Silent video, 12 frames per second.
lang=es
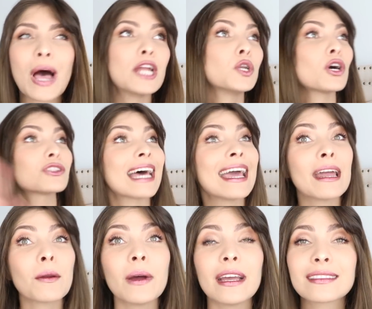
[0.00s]
Ay, no, está
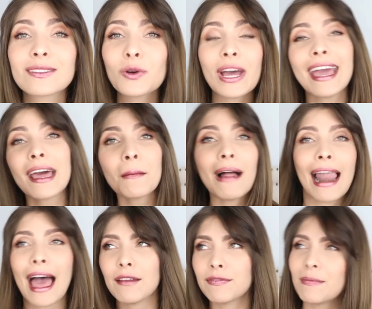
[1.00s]
esto es Herbalife.